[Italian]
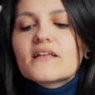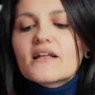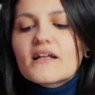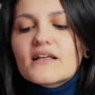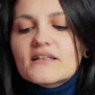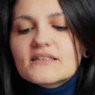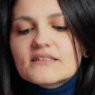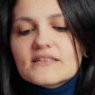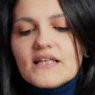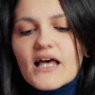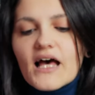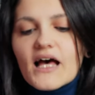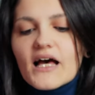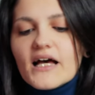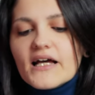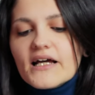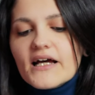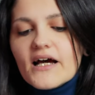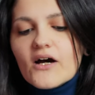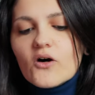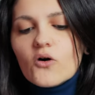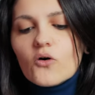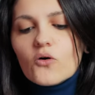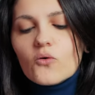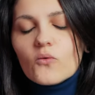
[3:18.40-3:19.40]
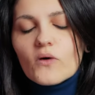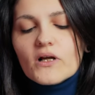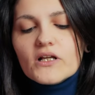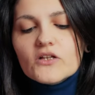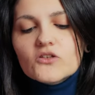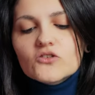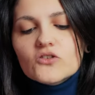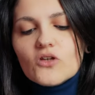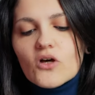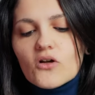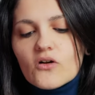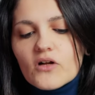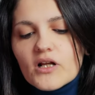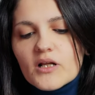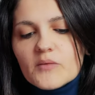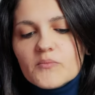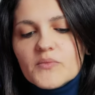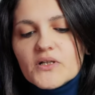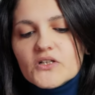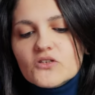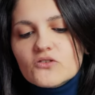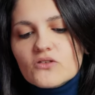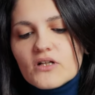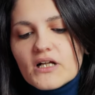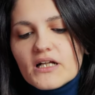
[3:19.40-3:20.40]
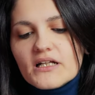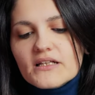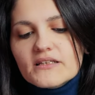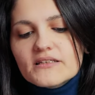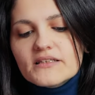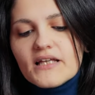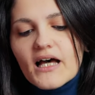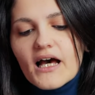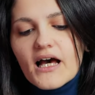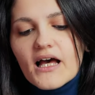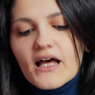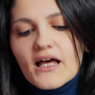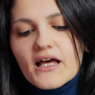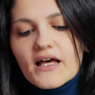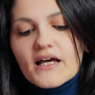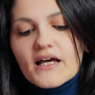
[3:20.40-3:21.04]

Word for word: della saga o quali sono le personalità